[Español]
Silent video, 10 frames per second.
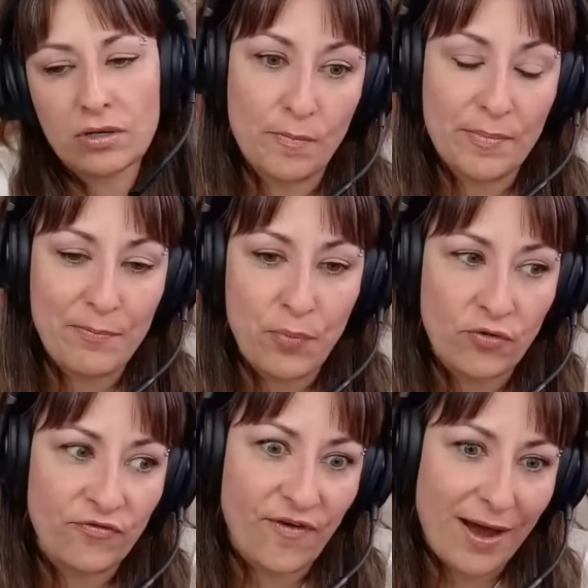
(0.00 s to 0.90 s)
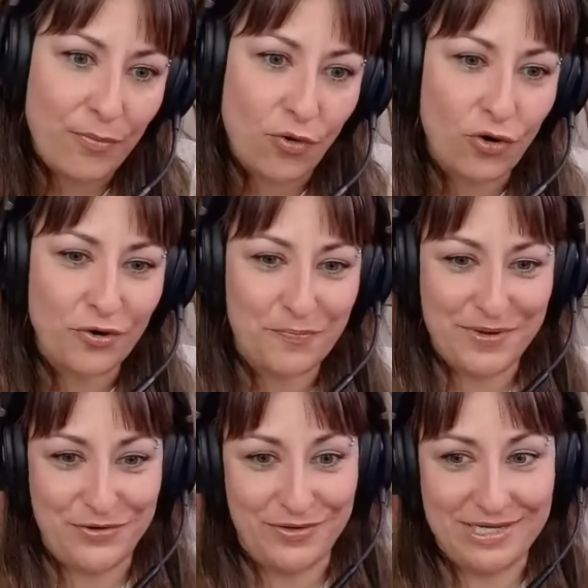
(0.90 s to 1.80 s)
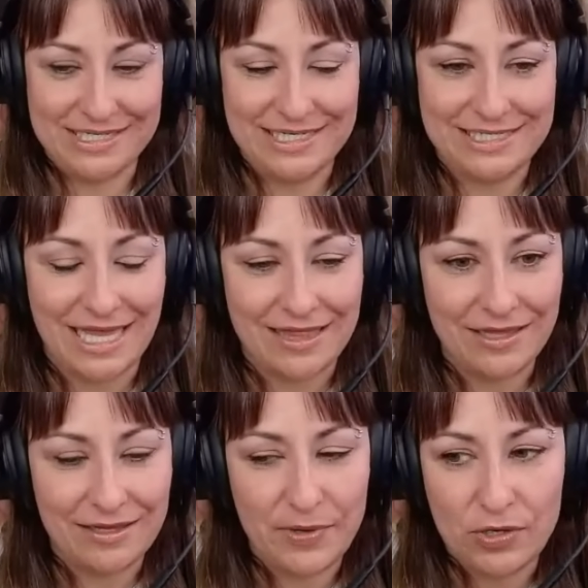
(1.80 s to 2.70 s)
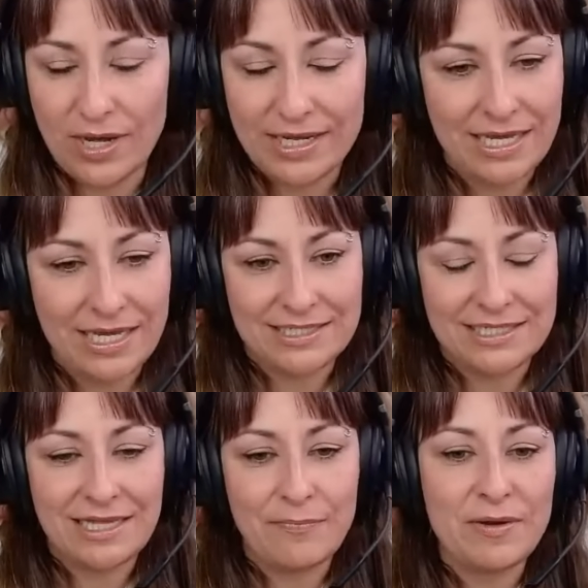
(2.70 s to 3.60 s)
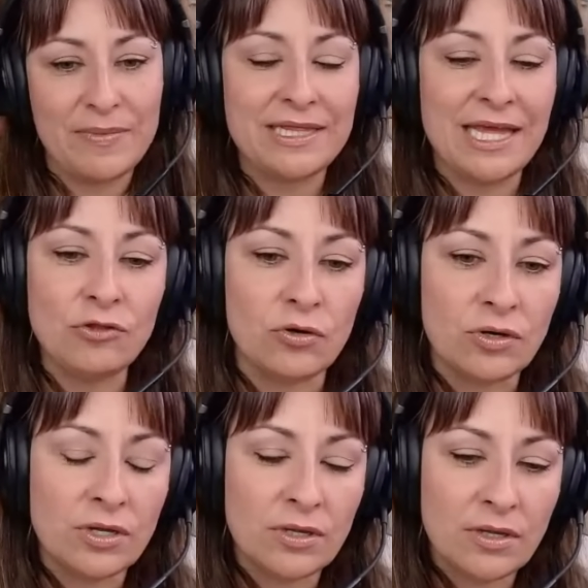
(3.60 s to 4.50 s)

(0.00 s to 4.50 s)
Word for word: hombre, por favor, pero, que se está pero aquí, ¿qué se está permitiendo?